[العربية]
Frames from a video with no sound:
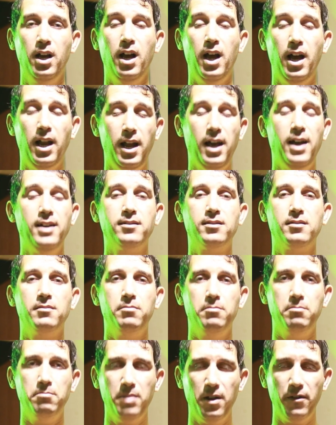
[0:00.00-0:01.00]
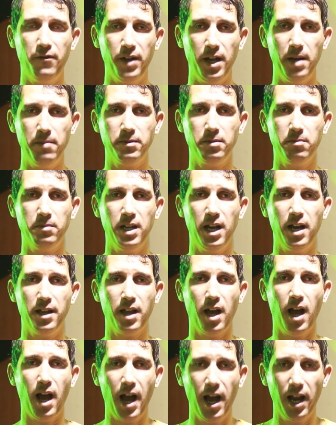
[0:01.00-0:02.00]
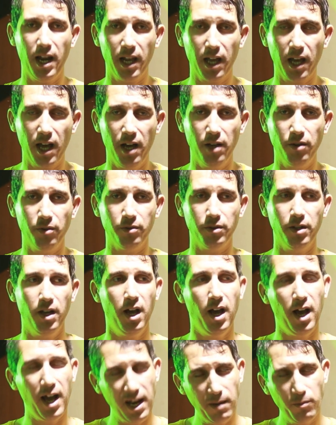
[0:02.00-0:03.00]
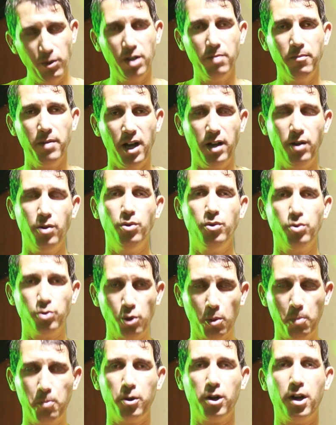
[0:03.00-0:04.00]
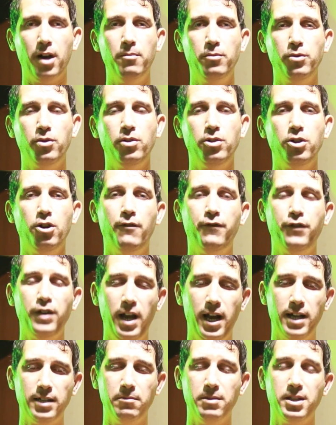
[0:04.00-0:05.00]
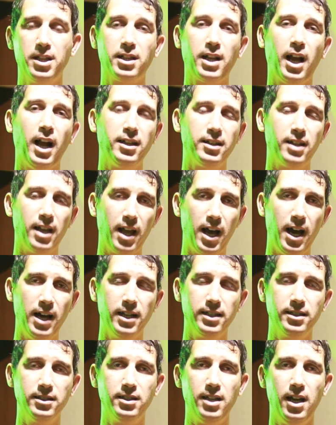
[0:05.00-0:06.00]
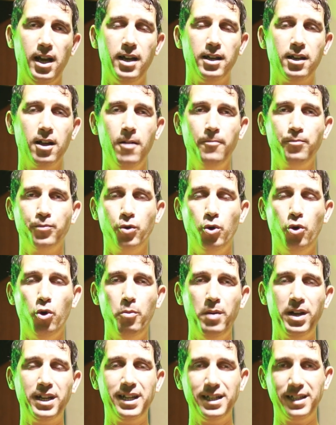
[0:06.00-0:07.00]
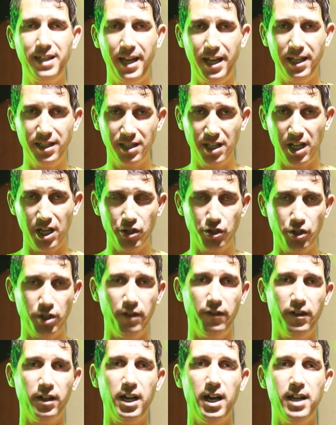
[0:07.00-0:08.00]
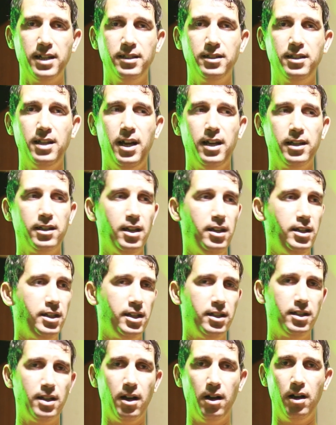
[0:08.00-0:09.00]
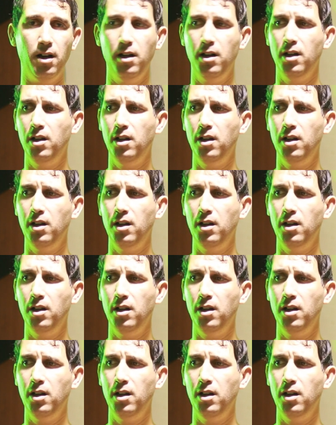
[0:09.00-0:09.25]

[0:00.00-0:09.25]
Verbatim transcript: على حسب ما فهمت من هذا القانون المهم أنه طبق منذ اليوم في حالة ماذا دخلت القناة نتاعك وما لقيت حتى شيء في القناة نتاعك يعني لقيتها